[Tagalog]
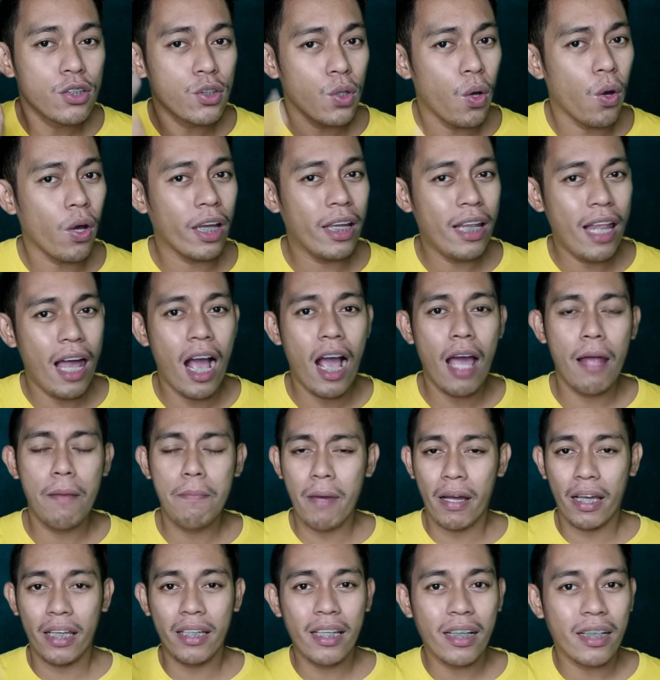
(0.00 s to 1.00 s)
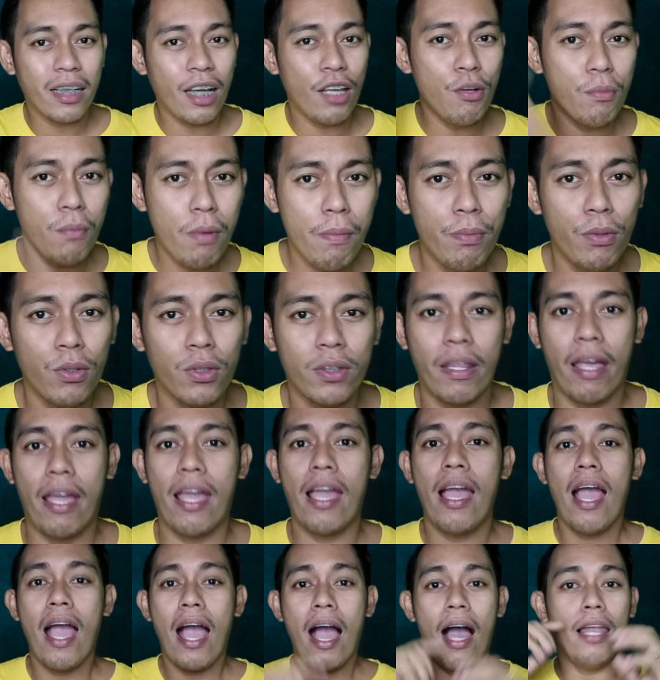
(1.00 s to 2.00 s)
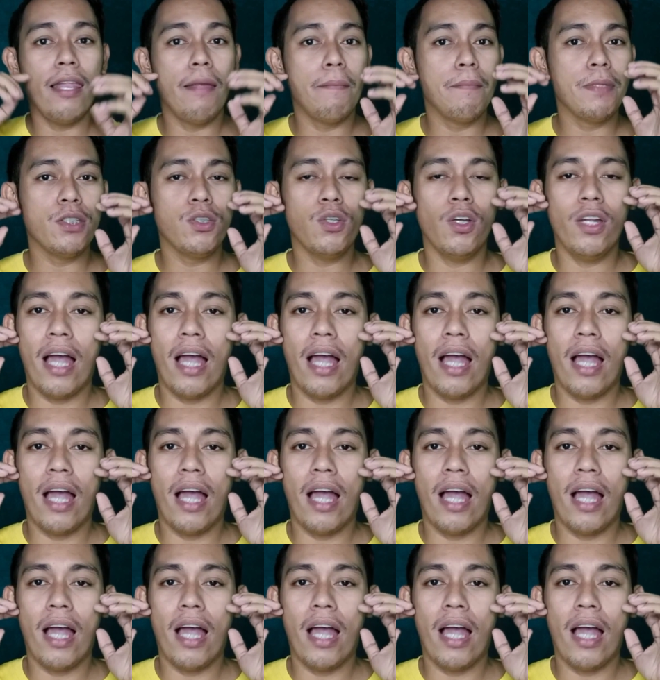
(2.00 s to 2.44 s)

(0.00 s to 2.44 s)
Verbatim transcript: So kailangan makinig kayo mabuti, alamin